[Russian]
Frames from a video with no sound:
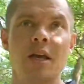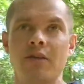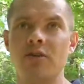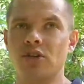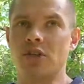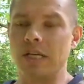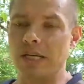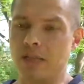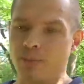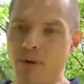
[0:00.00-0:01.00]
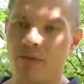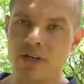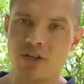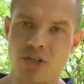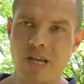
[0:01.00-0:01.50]
вечные какие-то
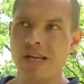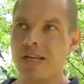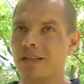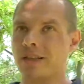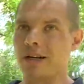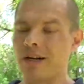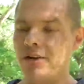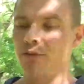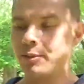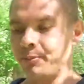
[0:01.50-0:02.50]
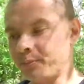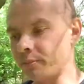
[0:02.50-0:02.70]
повреждения, травмы.